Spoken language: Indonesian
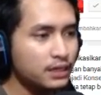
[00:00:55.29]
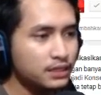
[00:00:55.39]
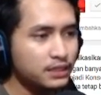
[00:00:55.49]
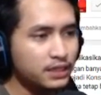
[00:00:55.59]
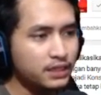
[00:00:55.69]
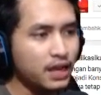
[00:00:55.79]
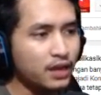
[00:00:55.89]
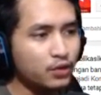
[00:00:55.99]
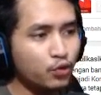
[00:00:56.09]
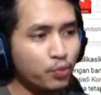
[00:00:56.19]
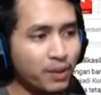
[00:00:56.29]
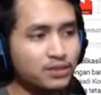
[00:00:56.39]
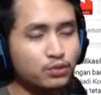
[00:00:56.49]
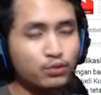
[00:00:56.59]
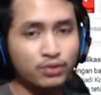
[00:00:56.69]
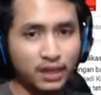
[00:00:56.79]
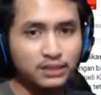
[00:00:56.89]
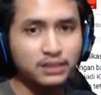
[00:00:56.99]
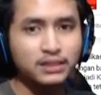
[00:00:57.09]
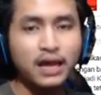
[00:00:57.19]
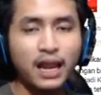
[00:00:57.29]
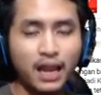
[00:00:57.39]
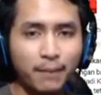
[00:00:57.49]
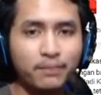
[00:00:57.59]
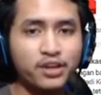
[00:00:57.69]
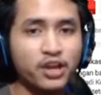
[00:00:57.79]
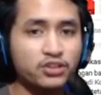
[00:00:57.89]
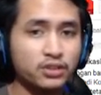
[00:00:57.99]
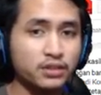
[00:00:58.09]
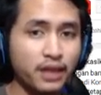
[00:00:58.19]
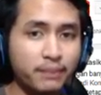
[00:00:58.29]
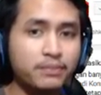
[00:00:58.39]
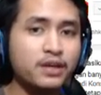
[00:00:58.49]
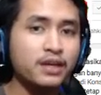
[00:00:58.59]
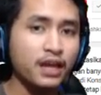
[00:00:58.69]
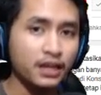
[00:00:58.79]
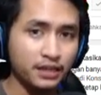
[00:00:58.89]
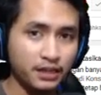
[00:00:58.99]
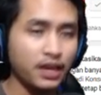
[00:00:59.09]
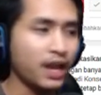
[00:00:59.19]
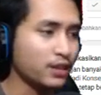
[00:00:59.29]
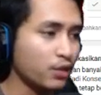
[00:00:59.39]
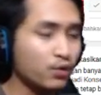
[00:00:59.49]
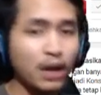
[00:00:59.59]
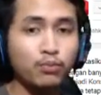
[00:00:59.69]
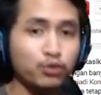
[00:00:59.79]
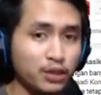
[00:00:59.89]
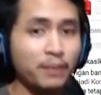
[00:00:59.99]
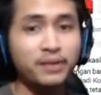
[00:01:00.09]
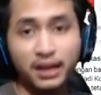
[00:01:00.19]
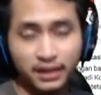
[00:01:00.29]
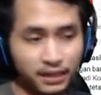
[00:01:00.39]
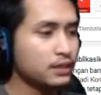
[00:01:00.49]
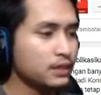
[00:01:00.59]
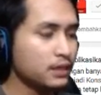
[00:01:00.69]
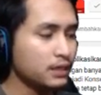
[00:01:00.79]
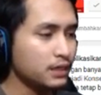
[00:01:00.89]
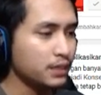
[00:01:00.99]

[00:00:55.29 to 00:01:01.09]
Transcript: Jadi kita akan kupas tuntas dalam reaction time kali ini atau gabut time kali ini. Uh, lebih